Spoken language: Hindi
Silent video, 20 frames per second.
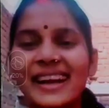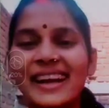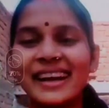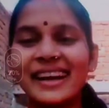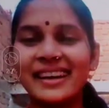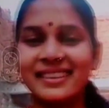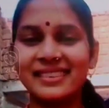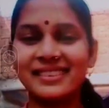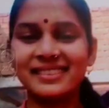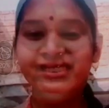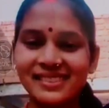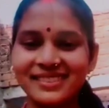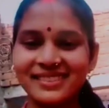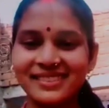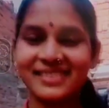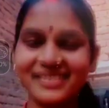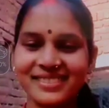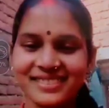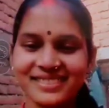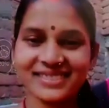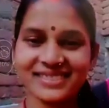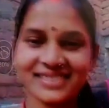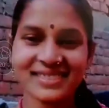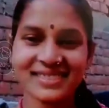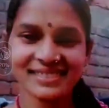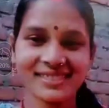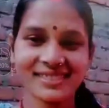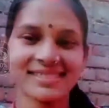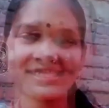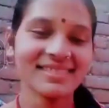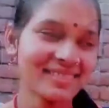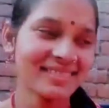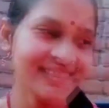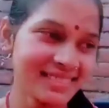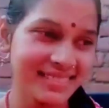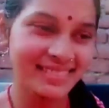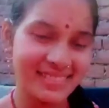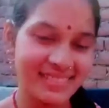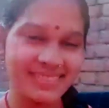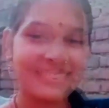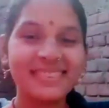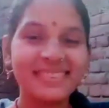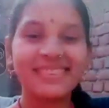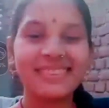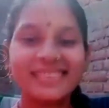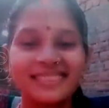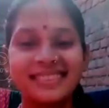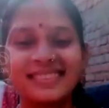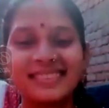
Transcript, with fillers: बर्थडे भी आ रहा है अरे हाँ